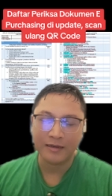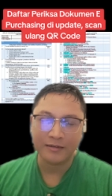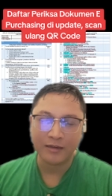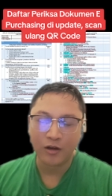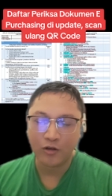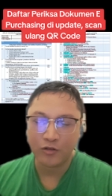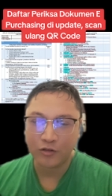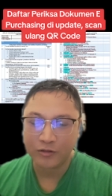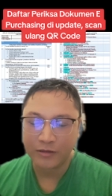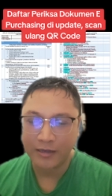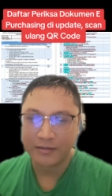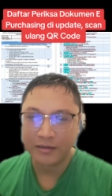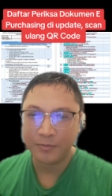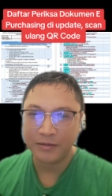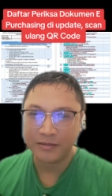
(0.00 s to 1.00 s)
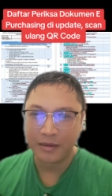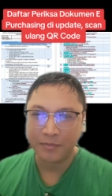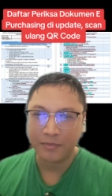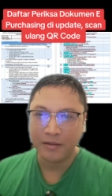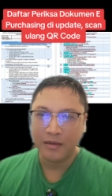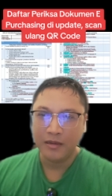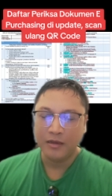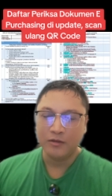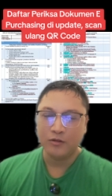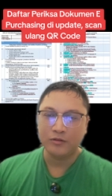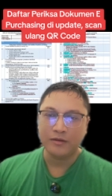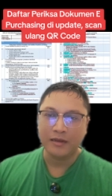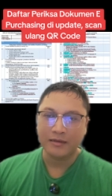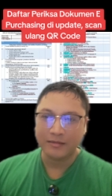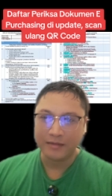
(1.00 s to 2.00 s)
jasa konsultansi bisa
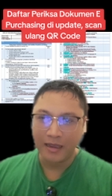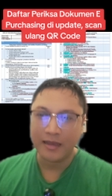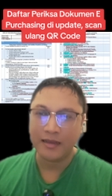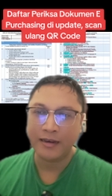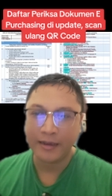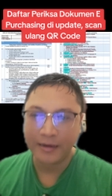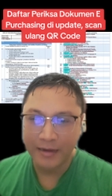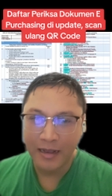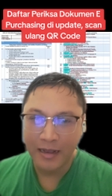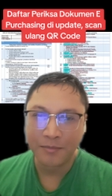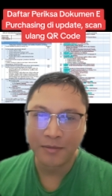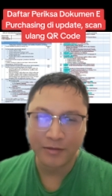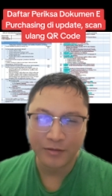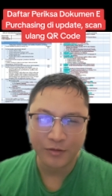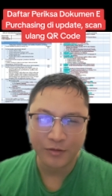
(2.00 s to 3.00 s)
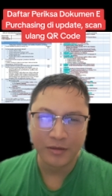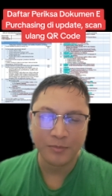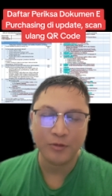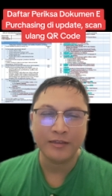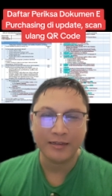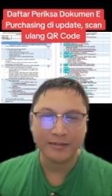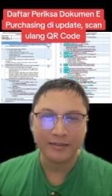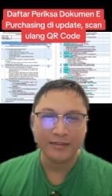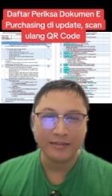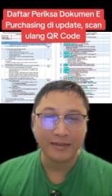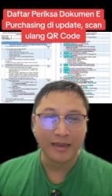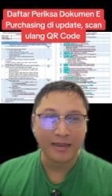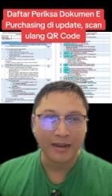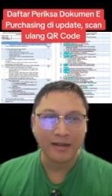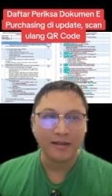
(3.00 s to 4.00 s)
sudah sah legal masuk e-purchasing
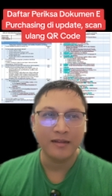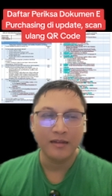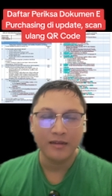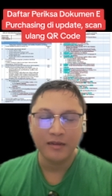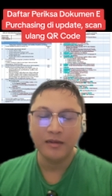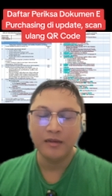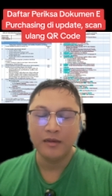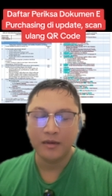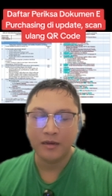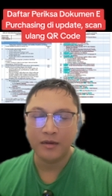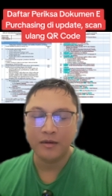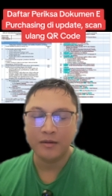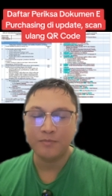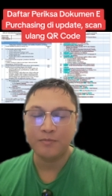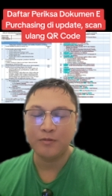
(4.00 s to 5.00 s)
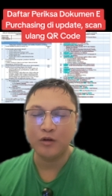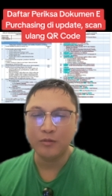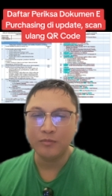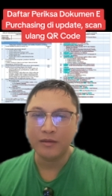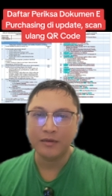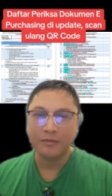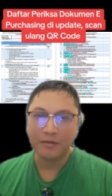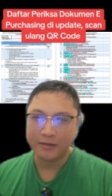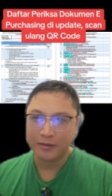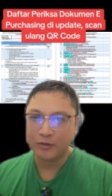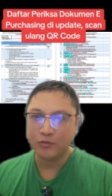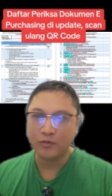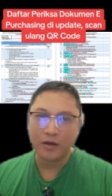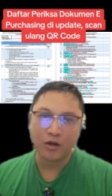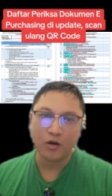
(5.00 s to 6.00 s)
sekarang Uh, belum jadi
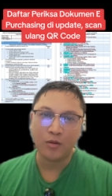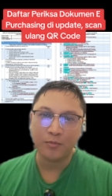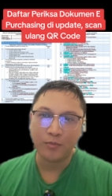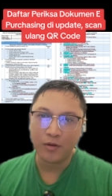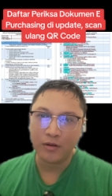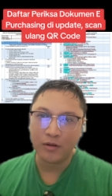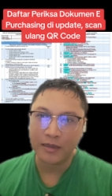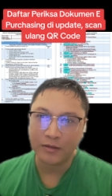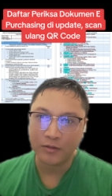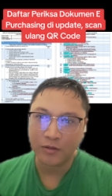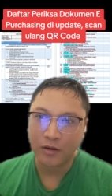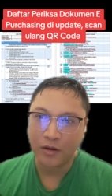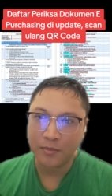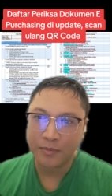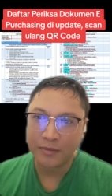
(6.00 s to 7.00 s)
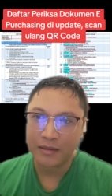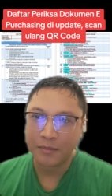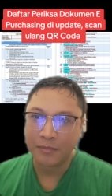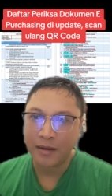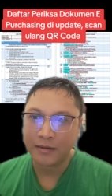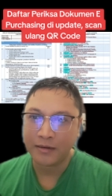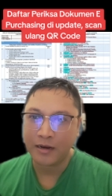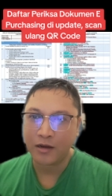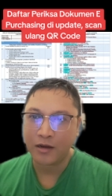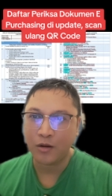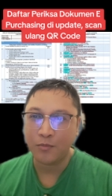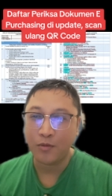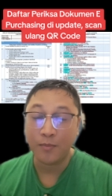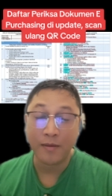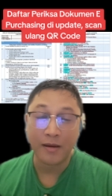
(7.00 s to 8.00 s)
masih dua kelompok yaitu kelompok pertama adalah
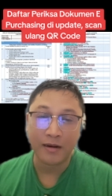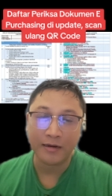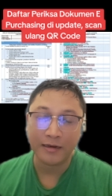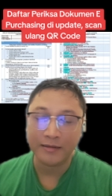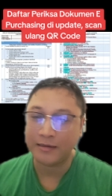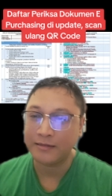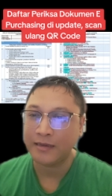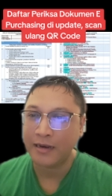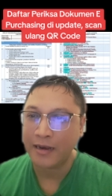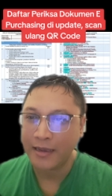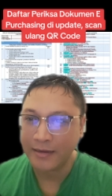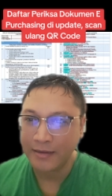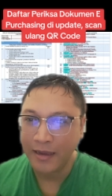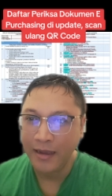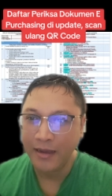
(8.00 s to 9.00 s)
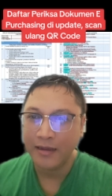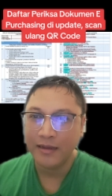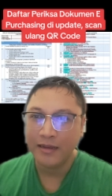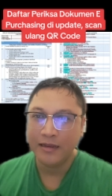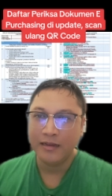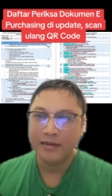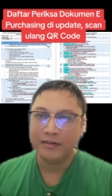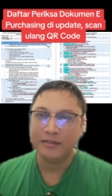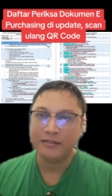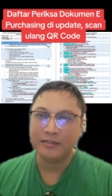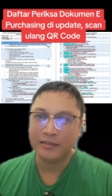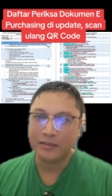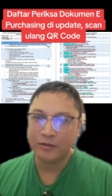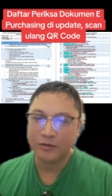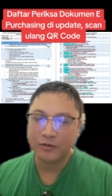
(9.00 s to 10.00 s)
kelompok barang dan jasa lainnya di
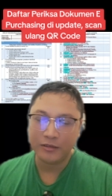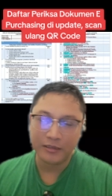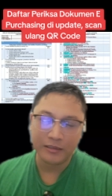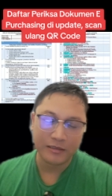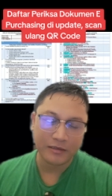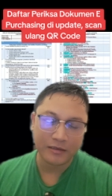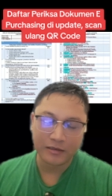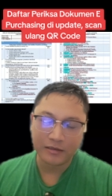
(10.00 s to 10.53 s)
situ di,